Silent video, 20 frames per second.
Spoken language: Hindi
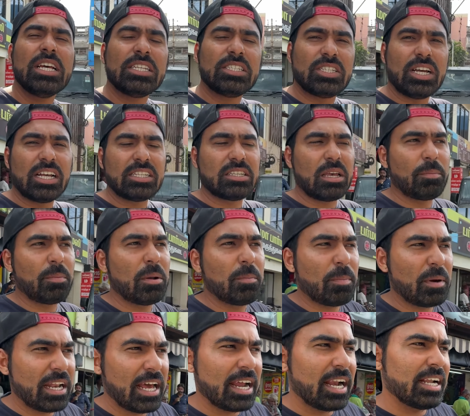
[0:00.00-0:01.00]
जहाँ से अपन
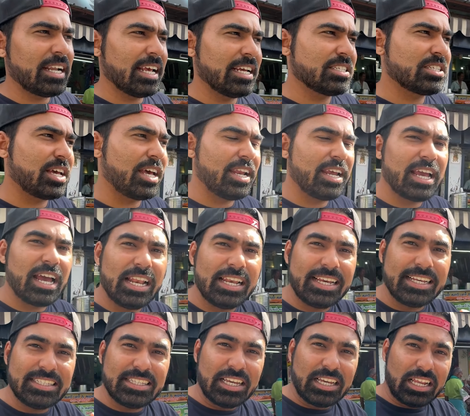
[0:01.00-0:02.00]
पटाखे टेस्ट करेंगे
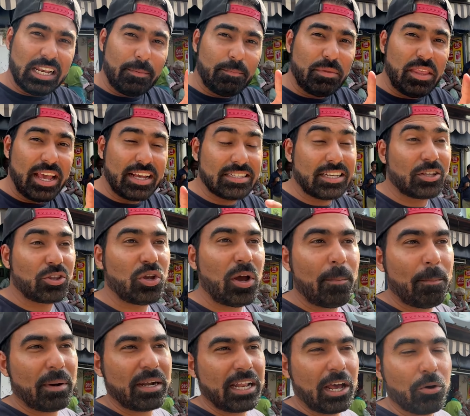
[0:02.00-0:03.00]
हल्की सी क्लिप देख सकते हो
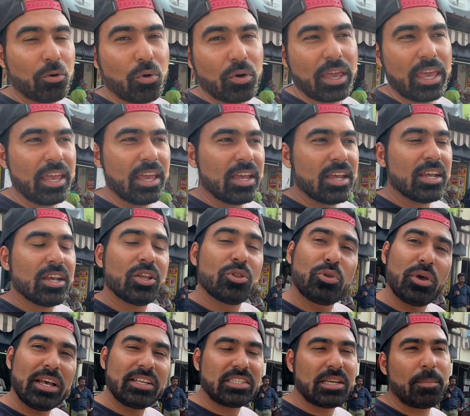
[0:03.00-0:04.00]
आप पटाखों की तो
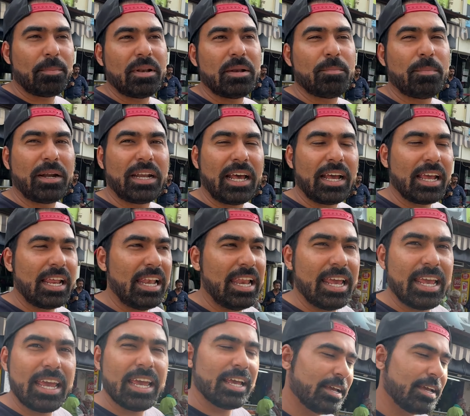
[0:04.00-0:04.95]
ऐसे अपन पटाखे लेंगे